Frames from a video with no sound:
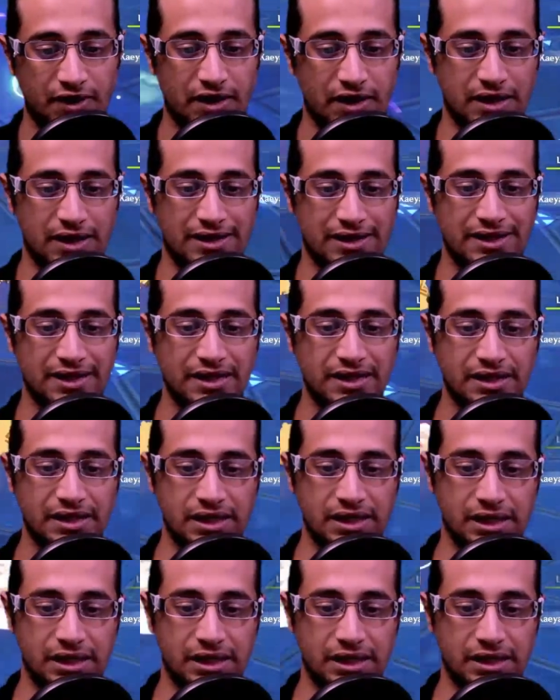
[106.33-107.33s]

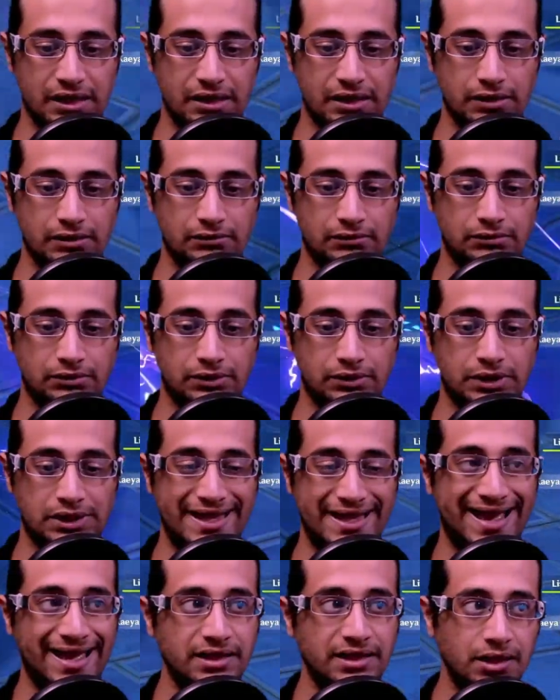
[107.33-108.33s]
فهي
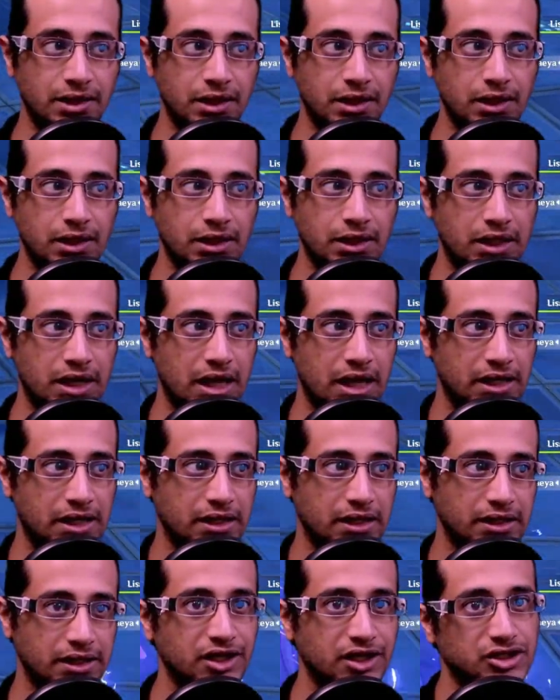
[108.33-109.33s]
تهيل
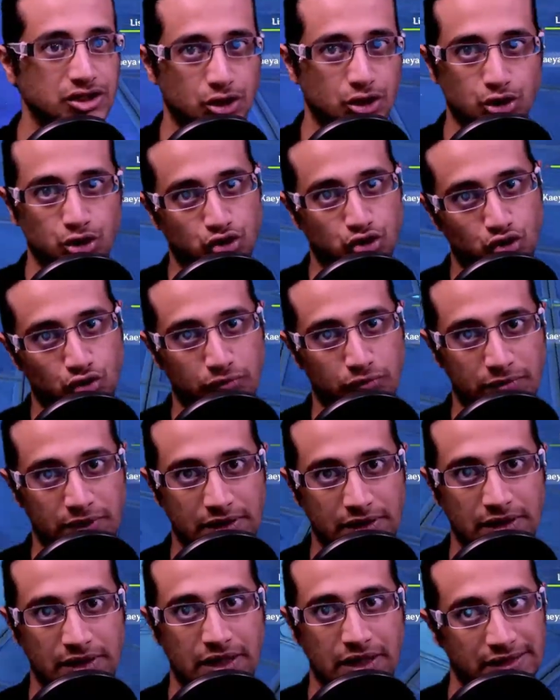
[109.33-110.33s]
لكن نخسر جزء
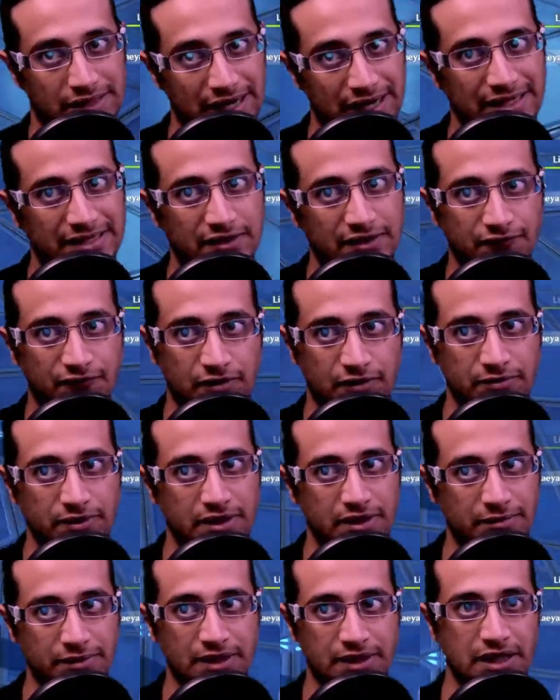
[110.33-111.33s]
من 30%
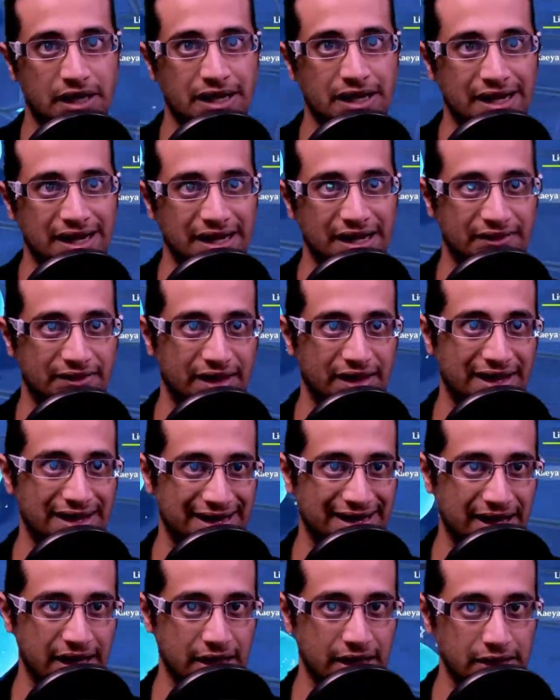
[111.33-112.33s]
من الهيلث
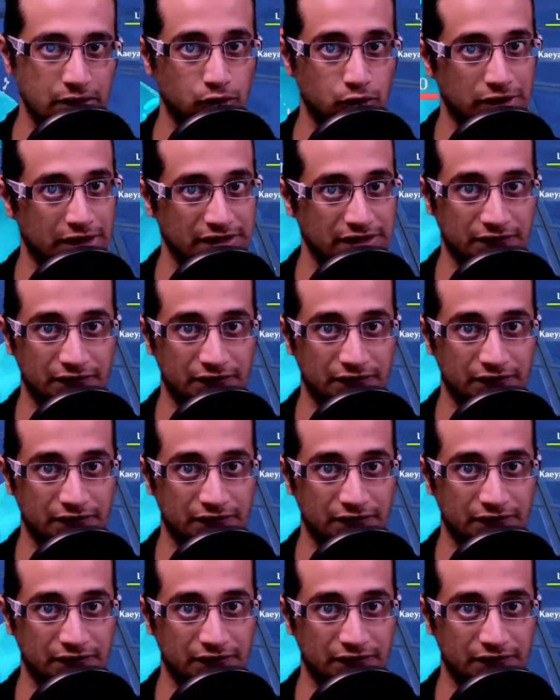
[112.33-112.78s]
الحالي